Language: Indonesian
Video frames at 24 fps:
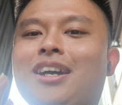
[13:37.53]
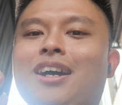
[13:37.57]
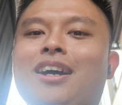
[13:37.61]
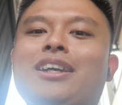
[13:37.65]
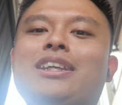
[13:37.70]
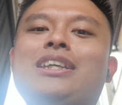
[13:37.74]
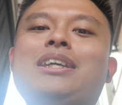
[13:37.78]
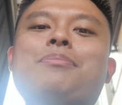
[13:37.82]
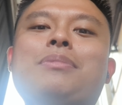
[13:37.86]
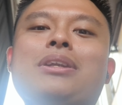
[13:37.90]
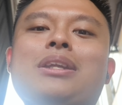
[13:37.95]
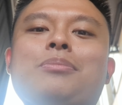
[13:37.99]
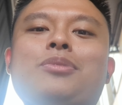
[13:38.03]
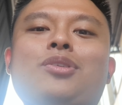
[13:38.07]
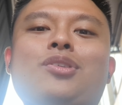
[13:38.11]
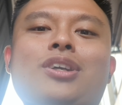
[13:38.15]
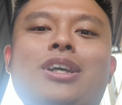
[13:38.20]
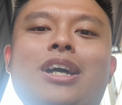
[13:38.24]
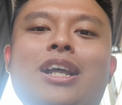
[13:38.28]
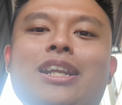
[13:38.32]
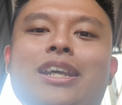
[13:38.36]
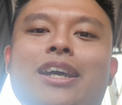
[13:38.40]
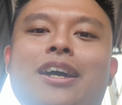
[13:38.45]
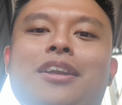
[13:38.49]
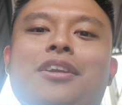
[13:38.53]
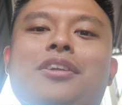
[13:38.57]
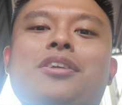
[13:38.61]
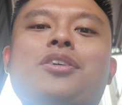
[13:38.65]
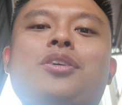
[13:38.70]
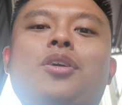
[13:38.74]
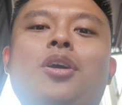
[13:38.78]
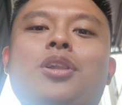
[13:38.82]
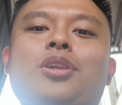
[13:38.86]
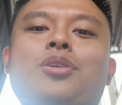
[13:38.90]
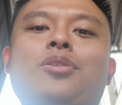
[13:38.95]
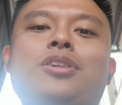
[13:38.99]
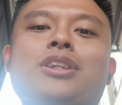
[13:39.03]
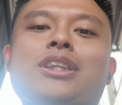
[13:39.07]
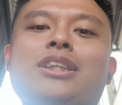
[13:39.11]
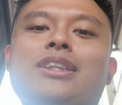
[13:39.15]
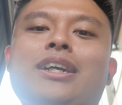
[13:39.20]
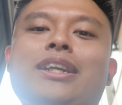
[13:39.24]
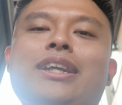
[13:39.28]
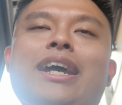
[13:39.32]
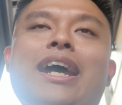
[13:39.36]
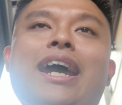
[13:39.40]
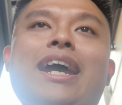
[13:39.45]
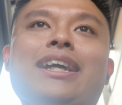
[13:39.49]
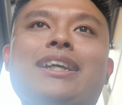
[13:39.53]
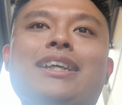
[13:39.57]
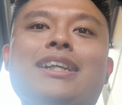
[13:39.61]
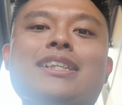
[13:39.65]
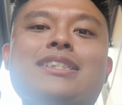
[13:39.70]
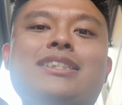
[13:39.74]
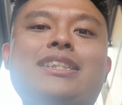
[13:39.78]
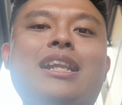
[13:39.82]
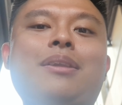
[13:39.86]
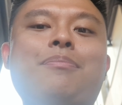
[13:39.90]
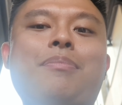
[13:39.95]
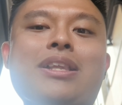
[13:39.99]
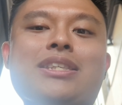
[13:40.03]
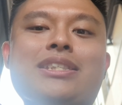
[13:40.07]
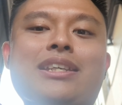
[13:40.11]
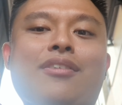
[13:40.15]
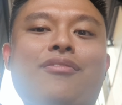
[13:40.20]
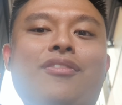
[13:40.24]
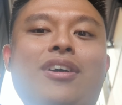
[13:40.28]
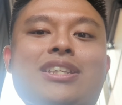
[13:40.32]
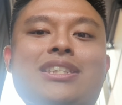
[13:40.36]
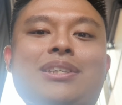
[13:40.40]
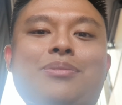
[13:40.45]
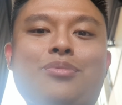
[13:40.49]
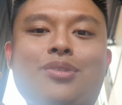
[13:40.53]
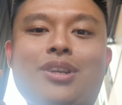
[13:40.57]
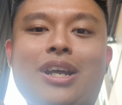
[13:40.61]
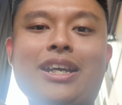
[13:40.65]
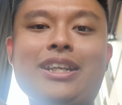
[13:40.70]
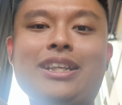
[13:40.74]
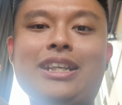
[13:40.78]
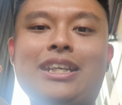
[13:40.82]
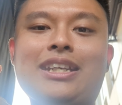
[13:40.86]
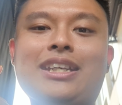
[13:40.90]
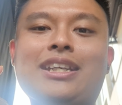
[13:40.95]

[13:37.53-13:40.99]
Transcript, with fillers: Gimana menurut kalian? Call quality dari Eagle Steel Bass yang versi murah ini,